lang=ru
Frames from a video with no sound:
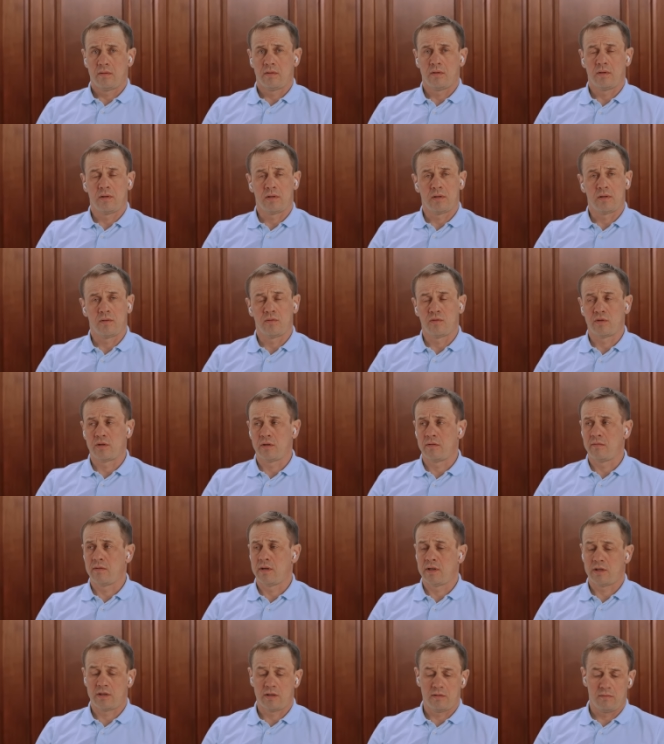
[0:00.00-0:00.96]
А это уже
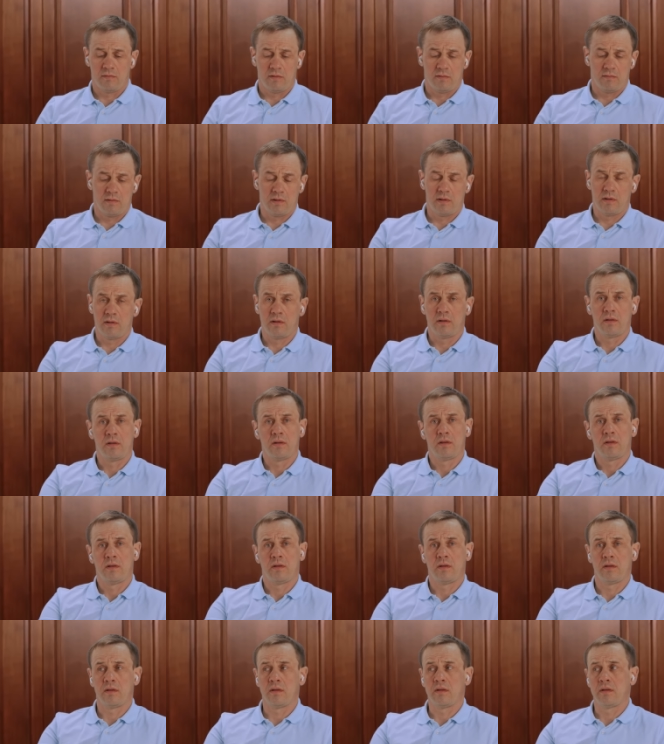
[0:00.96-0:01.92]
ваши выводы.
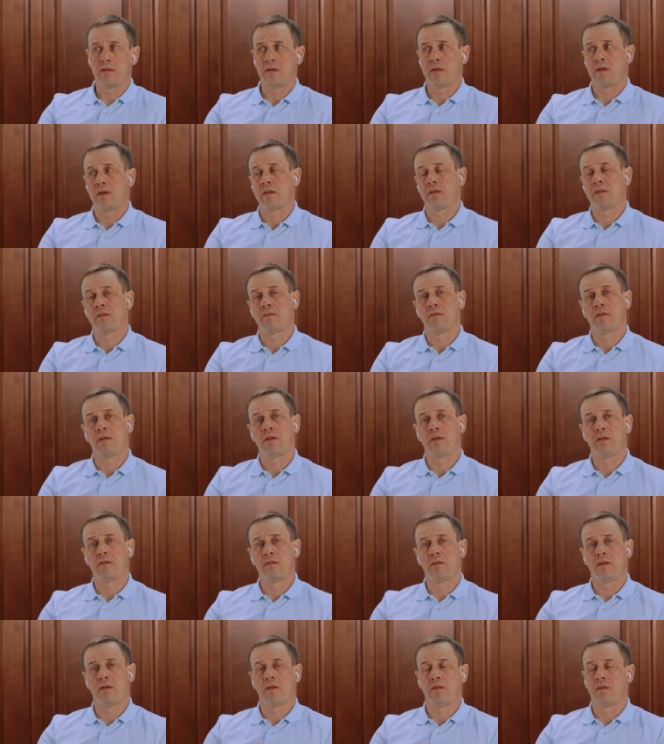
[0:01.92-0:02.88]
Я этого не
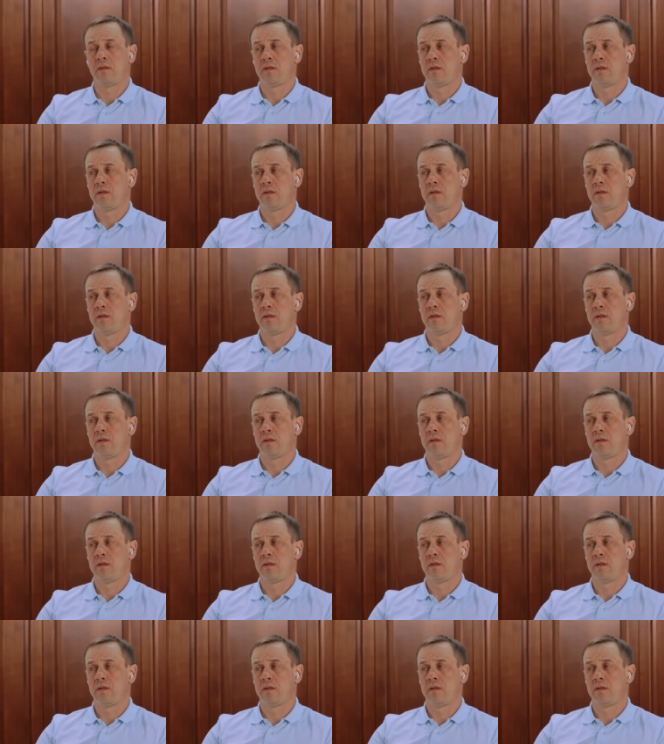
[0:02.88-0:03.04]
говорю.